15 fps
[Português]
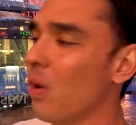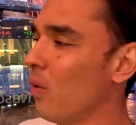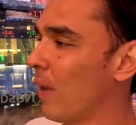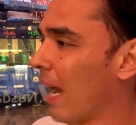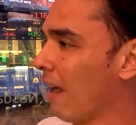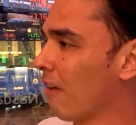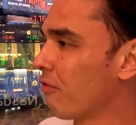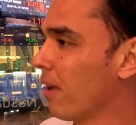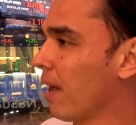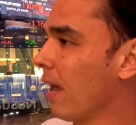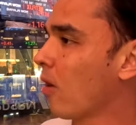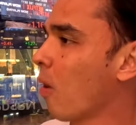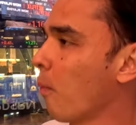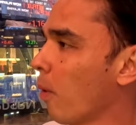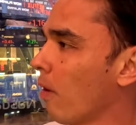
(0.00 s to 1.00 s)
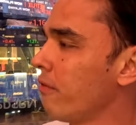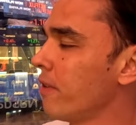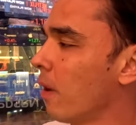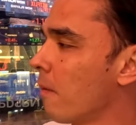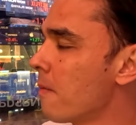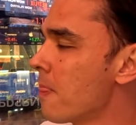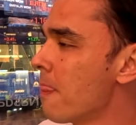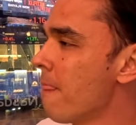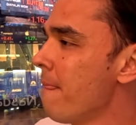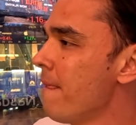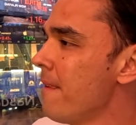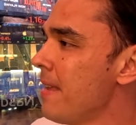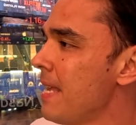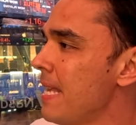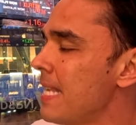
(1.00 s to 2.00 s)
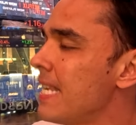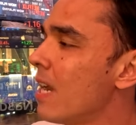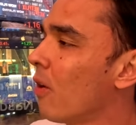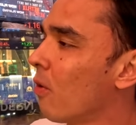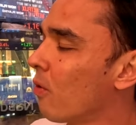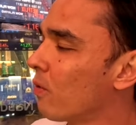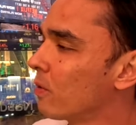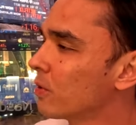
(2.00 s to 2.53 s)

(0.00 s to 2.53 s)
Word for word: O cara foi lá e comprou um avião. E eu